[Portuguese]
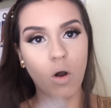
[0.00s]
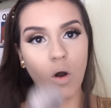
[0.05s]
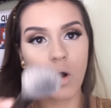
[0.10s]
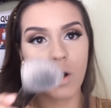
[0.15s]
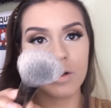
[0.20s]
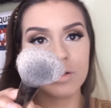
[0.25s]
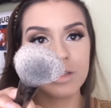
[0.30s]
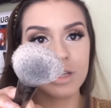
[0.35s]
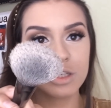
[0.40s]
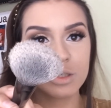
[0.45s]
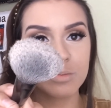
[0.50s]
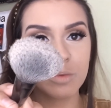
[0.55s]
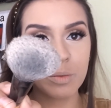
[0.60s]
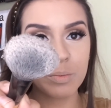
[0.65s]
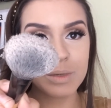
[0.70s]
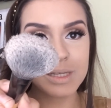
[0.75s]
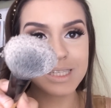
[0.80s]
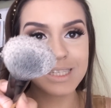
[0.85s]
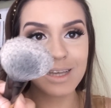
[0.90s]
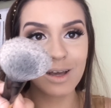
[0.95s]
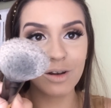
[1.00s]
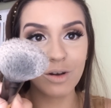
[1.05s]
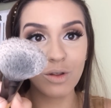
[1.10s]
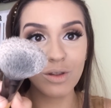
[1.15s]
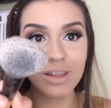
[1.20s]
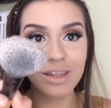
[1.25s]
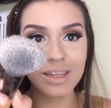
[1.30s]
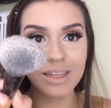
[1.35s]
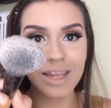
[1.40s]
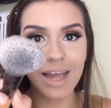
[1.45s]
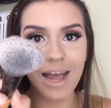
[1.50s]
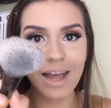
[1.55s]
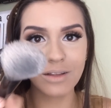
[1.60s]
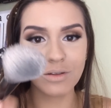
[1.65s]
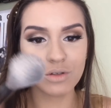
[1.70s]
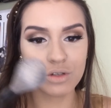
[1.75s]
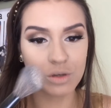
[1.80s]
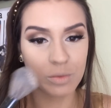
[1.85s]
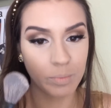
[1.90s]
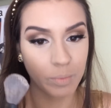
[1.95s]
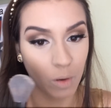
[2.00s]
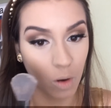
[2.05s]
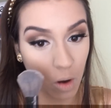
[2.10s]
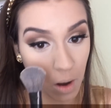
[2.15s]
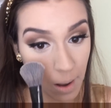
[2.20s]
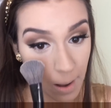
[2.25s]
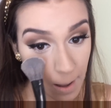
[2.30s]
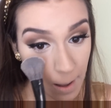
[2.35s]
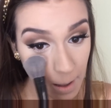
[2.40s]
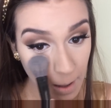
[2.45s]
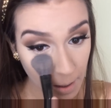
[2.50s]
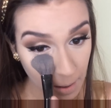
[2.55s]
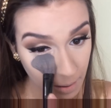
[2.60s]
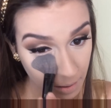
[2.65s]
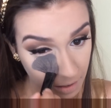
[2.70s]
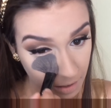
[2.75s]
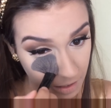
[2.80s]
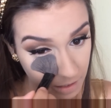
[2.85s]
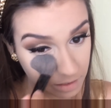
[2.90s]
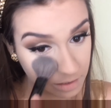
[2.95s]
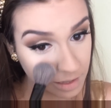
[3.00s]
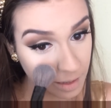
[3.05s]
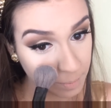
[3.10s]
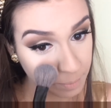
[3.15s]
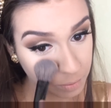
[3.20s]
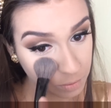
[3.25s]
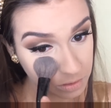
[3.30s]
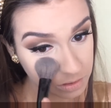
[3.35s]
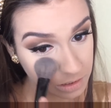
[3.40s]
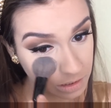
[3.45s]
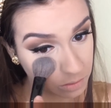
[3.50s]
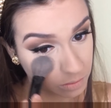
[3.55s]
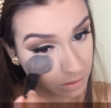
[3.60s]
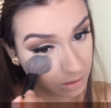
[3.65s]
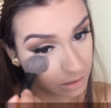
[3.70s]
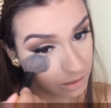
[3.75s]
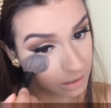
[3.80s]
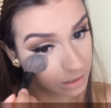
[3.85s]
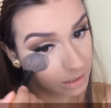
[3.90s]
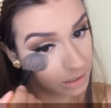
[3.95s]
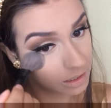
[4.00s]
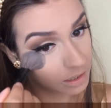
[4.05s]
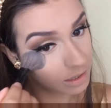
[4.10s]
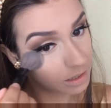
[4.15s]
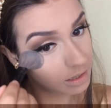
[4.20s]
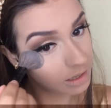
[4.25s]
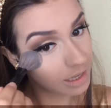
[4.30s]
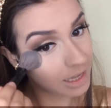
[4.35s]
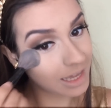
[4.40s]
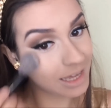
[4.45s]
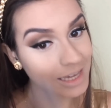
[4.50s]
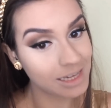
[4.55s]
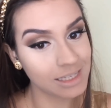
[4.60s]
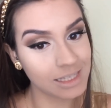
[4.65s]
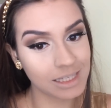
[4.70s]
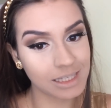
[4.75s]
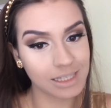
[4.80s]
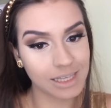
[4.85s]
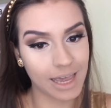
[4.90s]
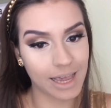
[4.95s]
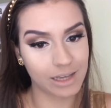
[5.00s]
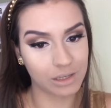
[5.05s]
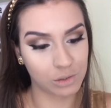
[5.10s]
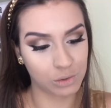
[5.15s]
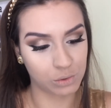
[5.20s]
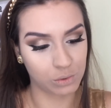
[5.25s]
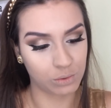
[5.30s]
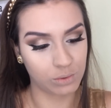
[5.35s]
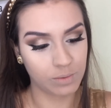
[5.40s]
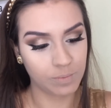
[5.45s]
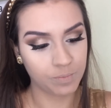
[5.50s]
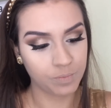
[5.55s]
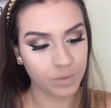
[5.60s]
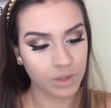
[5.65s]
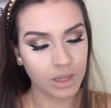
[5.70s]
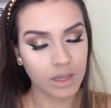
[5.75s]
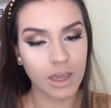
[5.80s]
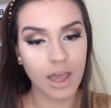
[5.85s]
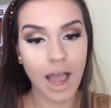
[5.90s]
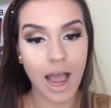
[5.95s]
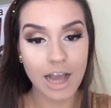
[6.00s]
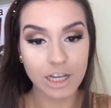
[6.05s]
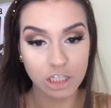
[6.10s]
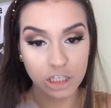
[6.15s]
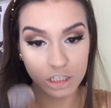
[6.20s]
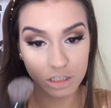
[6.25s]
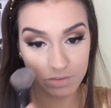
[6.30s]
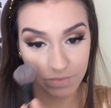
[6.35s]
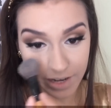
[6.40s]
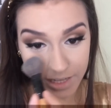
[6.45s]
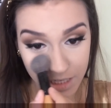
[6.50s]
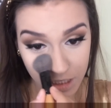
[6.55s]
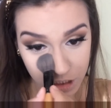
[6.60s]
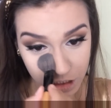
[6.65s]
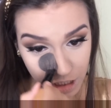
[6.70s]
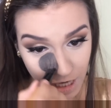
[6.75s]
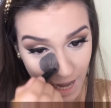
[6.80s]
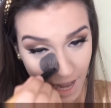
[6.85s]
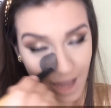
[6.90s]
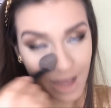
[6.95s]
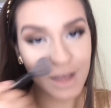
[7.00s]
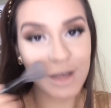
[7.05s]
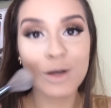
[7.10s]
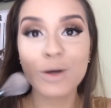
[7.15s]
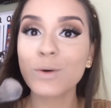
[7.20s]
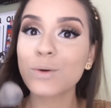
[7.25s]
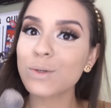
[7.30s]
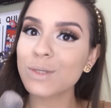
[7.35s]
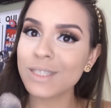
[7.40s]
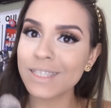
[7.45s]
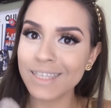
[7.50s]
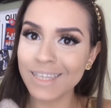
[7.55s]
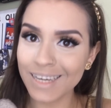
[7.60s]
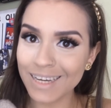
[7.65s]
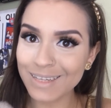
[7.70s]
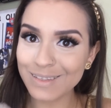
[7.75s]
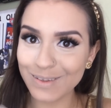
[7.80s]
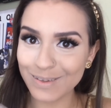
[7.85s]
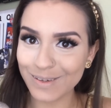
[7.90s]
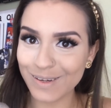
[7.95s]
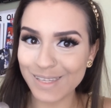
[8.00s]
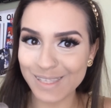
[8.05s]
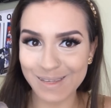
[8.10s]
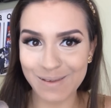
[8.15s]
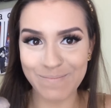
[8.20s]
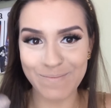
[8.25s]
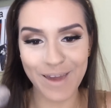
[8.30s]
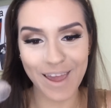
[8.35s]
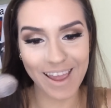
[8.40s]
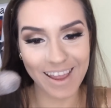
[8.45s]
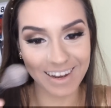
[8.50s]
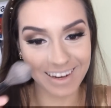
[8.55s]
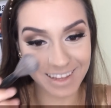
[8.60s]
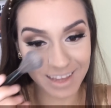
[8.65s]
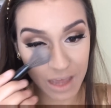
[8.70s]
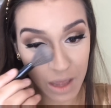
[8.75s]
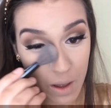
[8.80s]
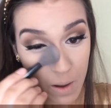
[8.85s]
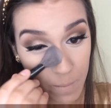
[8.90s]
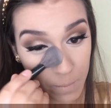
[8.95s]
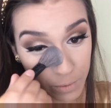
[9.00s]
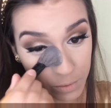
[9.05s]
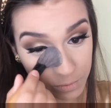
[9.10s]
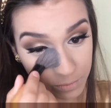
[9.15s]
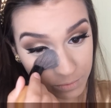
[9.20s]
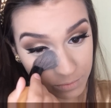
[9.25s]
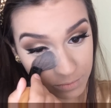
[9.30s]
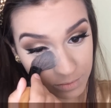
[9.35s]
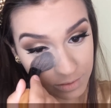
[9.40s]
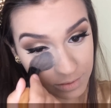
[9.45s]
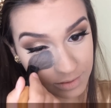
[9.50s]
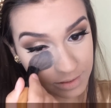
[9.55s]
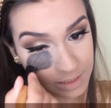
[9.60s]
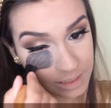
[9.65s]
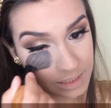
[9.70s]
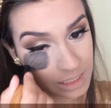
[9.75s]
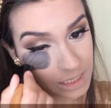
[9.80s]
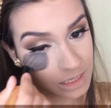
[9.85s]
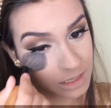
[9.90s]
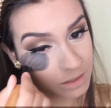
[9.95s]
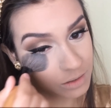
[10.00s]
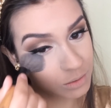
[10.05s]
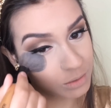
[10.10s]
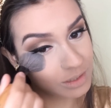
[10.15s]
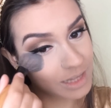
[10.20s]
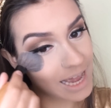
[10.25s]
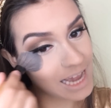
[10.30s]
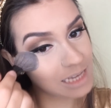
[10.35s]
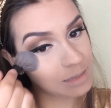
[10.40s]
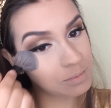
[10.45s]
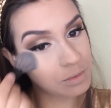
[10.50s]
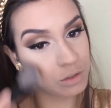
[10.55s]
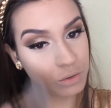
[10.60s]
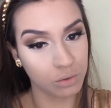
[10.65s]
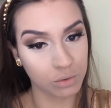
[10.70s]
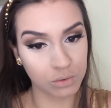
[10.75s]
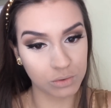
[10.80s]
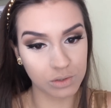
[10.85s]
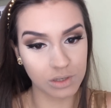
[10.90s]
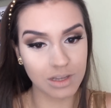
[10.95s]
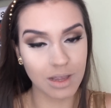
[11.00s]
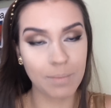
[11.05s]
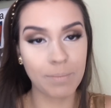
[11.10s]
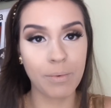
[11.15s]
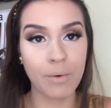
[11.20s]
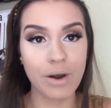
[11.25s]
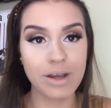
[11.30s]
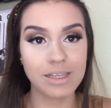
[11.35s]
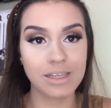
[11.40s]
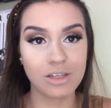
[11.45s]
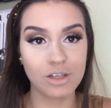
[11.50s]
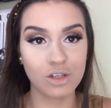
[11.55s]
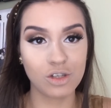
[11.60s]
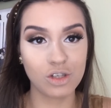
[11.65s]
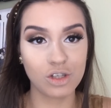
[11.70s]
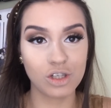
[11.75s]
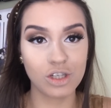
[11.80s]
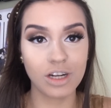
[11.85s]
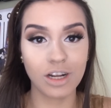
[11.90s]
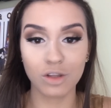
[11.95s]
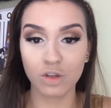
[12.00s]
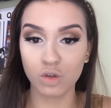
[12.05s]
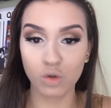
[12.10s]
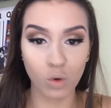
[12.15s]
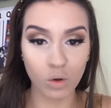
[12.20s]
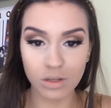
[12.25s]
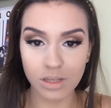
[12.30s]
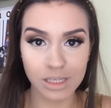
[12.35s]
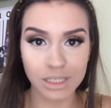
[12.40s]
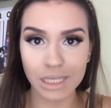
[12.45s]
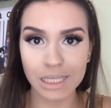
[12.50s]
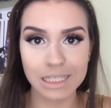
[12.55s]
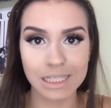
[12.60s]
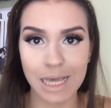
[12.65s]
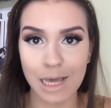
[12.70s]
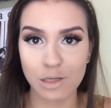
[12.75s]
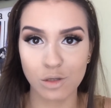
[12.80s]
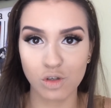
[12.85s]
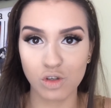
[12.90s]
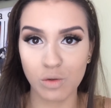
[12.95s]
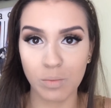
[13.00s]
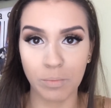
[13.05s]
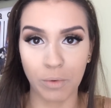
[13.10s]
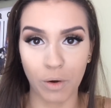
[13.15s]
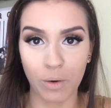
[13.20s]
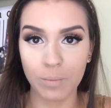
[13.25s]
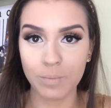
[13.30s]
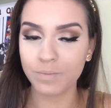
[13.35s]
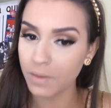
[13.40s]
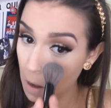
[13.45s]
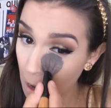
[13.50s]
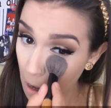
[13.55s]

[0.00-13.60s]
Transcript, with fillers: Ó, eu deixo meu pincel lotado de pó e deposito aqui em excesso. A gente vai deixar cozinhando a nossa pele por uns 5, 10 minutos e depois a gente tira todo esse excesso de pó.